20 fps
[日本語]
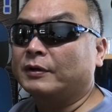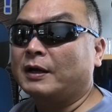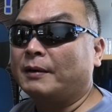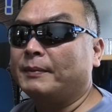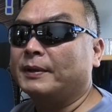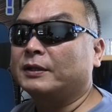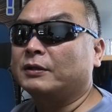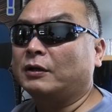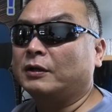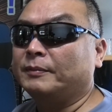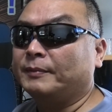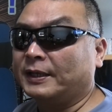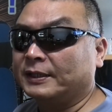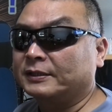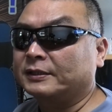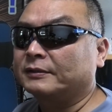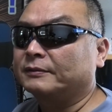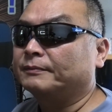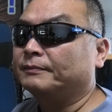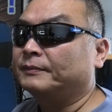頑張っておりま
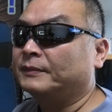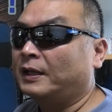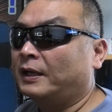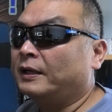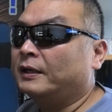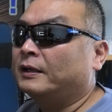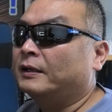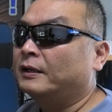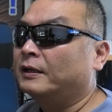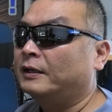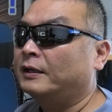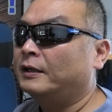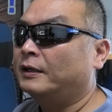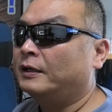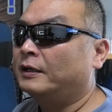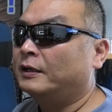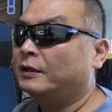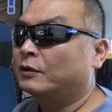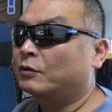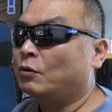すね、
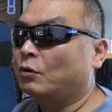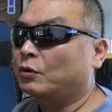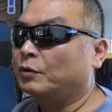えー、